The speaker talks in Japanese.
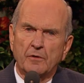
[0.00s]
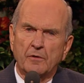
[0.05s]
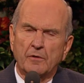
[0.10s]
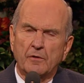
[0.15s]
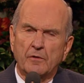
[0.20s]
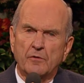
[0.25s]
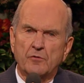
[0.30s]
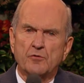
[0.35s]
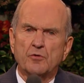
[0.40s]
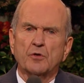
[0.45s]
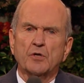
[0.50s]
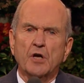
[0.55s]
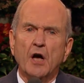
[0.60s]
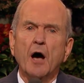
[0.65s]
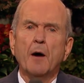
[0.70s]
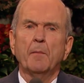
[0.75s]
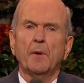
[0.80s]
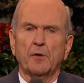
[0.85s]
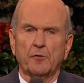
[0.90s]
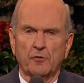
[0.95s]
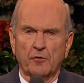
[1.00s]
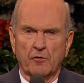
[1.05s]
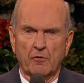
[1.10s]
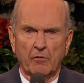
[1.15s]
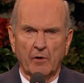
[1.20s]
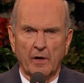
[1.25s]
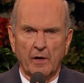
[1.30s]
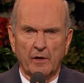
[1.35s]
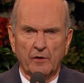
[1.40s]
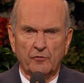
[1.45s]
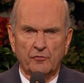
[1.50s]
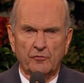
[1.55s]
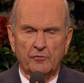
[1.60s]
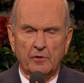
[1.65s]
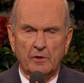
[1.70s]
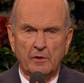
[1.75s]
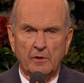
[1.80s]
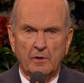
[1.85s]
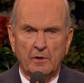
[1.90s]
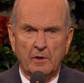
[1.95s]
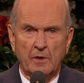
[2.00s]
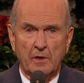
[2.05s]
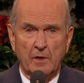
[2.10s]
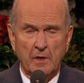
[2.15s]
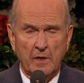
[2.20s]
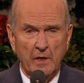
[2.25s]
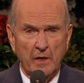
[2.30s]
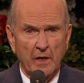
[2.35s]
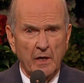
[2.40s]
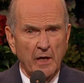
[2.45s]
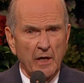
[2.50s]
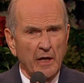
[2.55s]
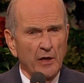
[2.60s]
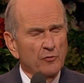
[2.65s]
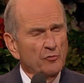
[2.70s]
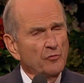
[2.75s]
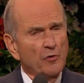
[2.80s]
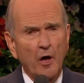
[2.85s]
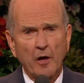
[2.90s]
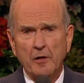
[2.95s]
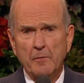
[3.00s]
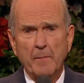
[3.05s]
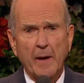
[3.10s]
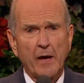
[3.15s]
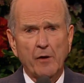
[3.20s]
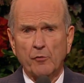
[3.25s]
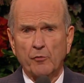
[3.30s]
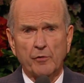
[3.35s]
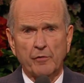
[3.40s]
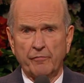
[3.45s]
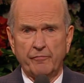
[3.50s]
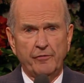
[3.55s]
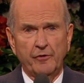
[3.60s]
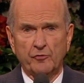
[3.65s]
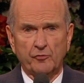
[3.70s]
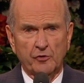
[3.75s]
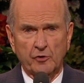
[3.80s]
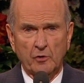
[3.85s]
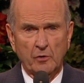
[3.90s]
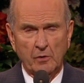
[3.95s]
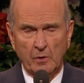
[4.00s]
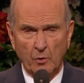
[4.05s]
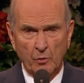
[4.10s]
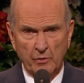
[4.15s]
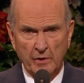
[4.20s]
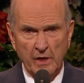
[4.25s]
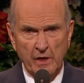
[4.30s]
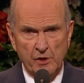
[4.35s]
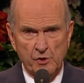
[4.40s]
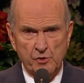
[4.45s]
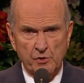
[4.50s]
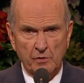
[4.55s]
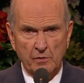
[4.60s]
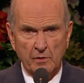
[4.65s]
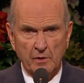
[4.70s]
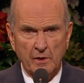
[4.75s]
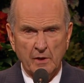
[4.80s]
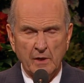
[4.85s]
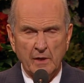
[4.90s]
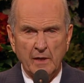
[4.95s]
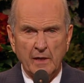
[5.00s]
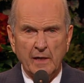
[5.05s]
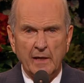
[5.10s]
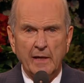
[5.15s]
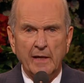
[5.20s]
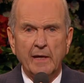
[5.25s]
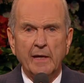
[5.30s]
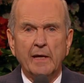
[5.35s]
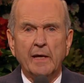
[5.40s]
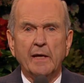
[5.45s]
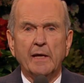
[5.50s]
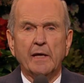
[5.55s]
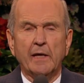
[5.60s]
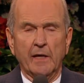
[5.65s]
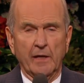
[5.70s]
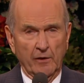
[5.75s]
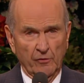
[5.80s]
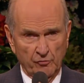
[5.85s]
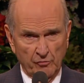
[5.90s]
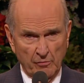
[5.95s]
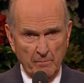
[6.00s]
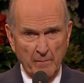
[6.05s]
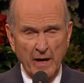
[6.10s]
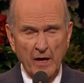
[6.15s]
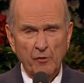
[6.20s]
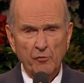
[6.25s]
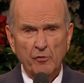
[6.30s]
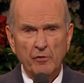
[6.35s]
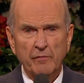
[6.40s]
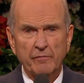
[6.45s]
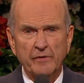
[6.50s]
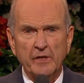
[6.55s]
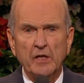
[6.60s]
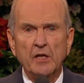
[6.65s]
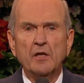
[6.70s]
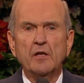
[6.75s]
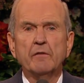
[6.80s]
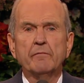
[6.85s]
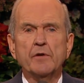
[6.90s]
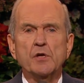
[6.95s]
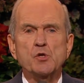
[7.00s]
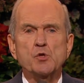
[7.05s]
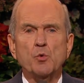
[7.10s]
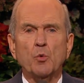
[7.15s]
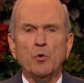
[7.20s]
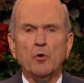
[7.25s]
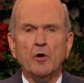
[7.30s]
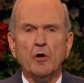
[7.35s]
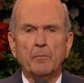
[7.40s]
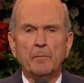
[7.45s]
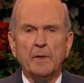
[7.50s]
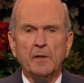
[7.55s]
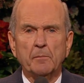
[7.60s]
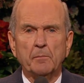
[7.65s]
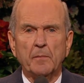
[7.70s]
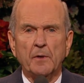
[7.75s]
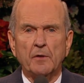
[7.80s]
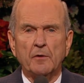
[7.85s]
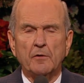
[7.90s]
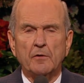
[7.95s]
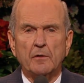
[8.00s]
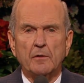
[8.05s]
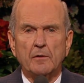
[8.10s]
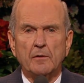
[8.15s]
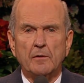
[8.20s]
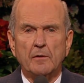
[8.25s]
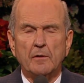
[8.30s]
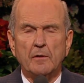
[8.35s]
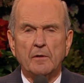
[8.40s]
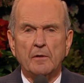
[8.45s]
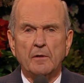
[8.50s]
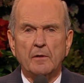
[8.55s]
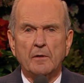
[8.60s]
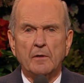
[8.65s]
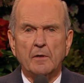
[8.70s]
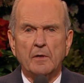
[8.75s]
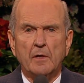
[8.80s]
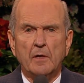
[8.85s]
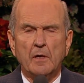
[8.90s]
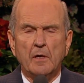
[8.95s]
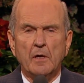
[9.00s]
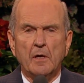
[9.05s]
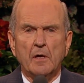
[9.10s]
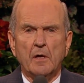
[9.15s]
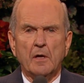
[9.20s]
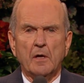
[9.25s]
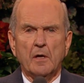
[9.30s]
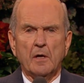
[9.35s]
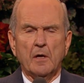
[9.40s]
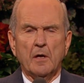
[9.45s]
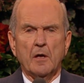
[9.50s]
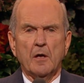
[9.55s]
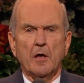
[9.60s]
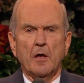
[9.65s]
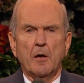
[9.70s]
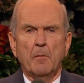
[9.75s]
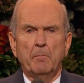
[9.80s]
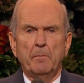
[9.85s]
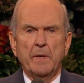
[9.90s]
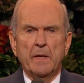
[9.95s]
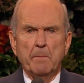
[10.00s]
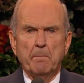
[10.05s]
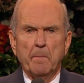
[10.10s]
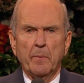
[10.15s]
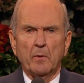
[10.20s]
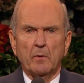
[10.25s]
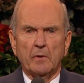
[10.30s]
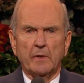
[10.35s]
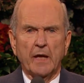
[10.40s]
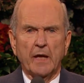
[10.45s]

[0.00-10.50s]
キリストのもとに来るという選択は物理的な場所の問題ではありません。個人と個人の献身の問題なのです。